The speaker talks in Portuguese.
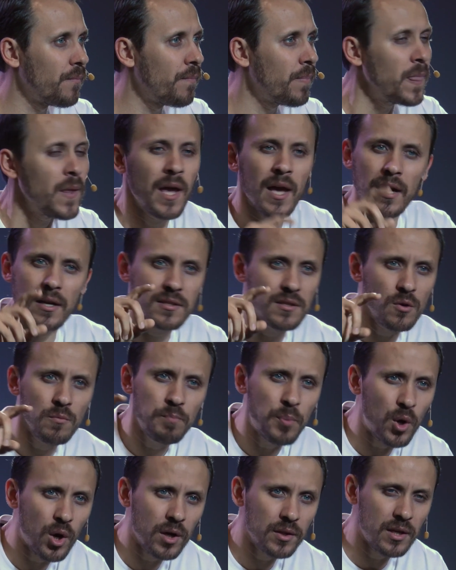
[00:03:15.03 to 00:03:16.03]
Elas não
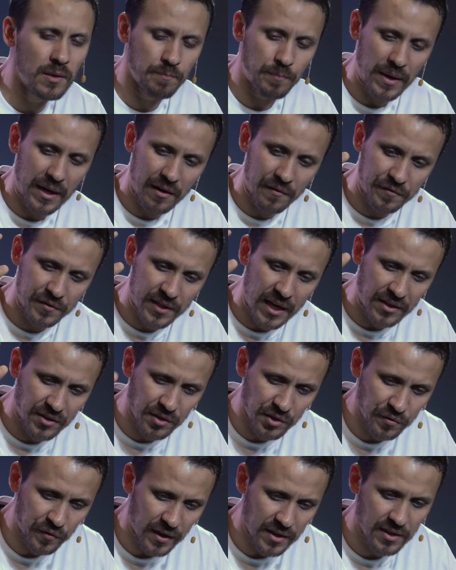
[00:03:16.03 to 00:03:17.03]
podem, para
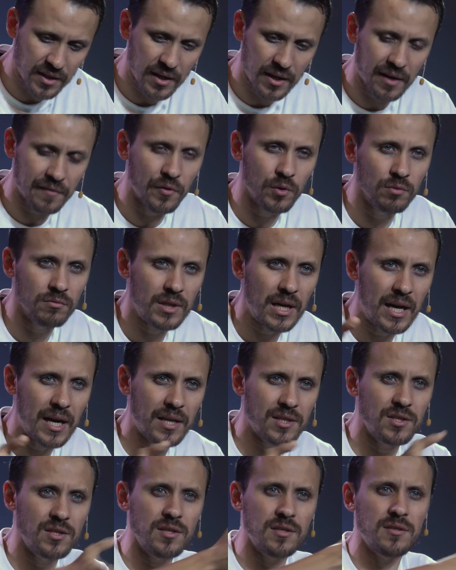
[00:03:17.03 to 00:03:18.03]
satisfazer a
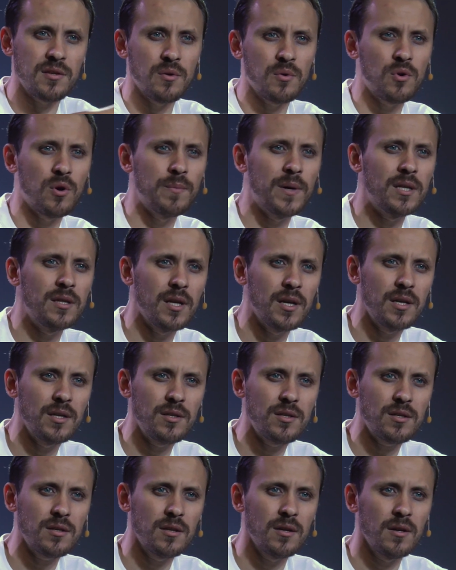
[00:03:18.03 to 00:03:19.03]
vontade de seu
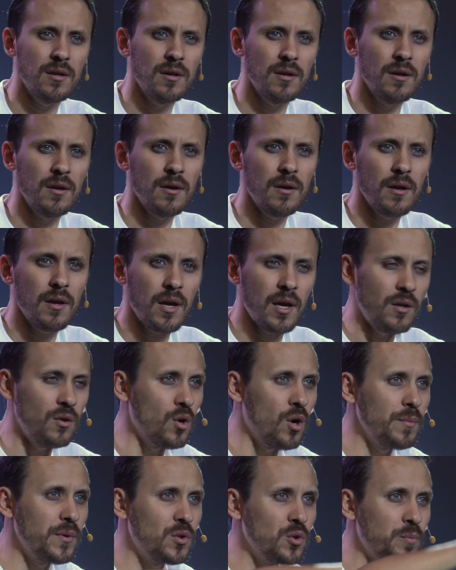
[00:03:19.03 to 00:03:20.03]
comandante, em
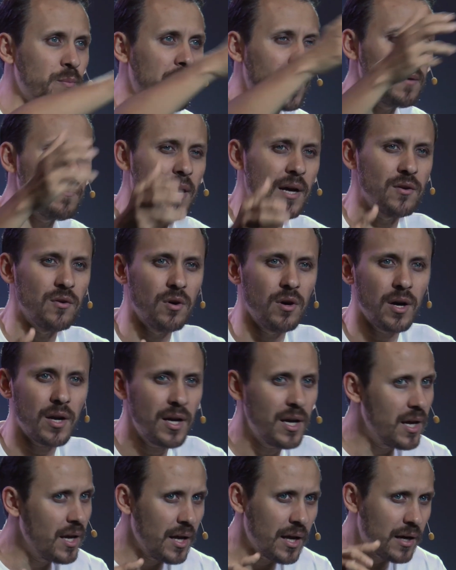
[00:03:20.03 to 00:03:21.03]
nome do bem maior,
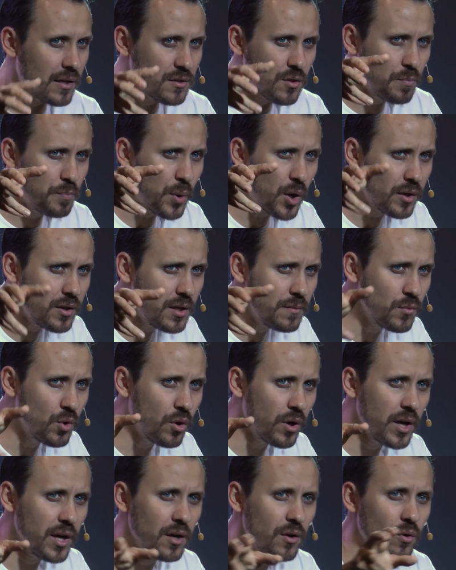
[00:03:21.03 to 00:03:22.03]
elas não podem
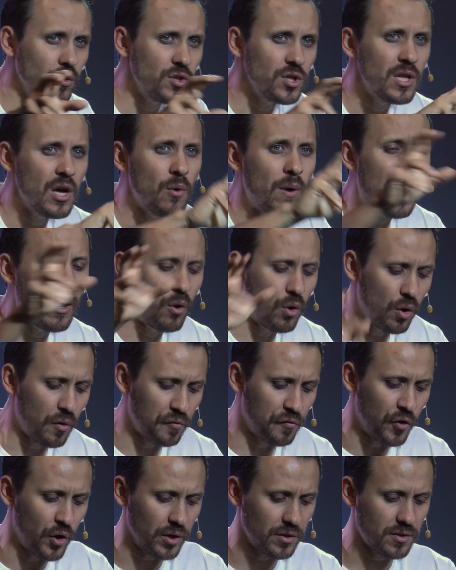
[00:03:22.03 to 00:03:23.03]
morrer onde não há
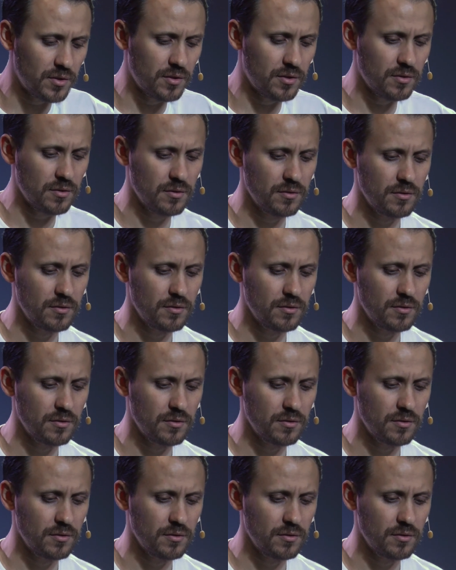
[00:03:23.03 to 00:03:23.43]
holofotes.